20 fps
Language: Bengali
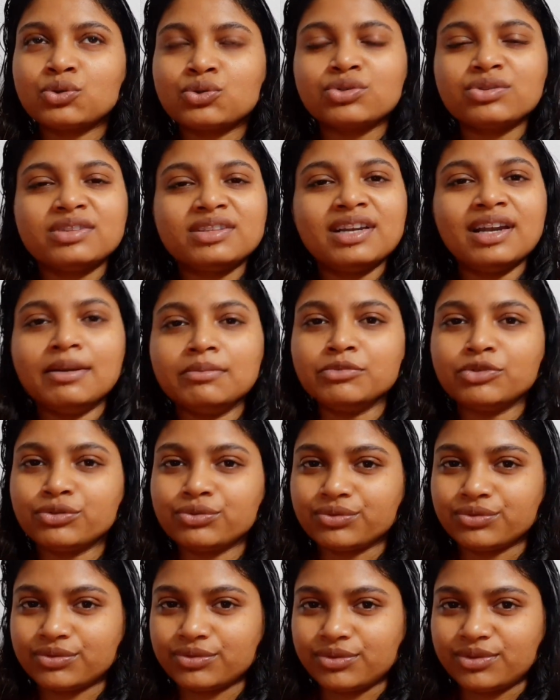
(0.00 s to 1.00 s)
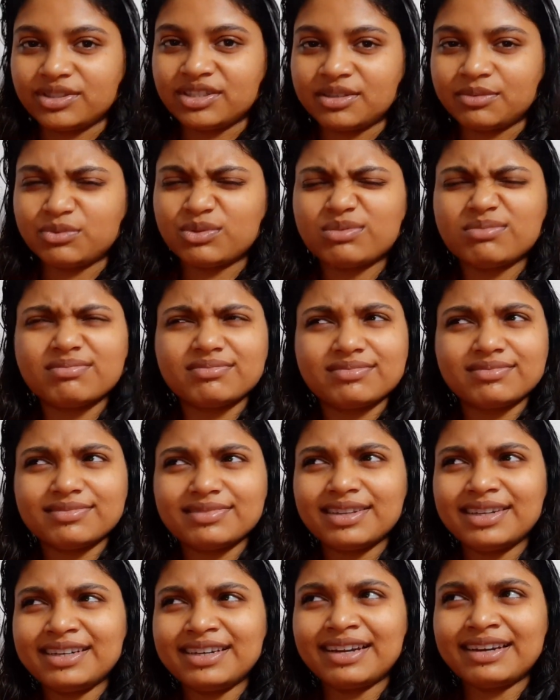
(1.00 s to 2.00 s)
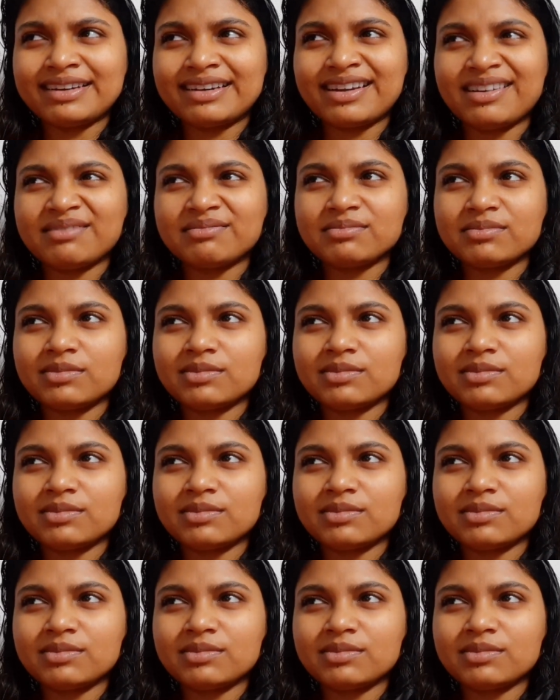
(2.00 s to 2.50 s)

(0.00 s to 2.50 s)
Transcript: ওষুধ দিলে আমি সুস্থ হয়ে যাবো এটা একটা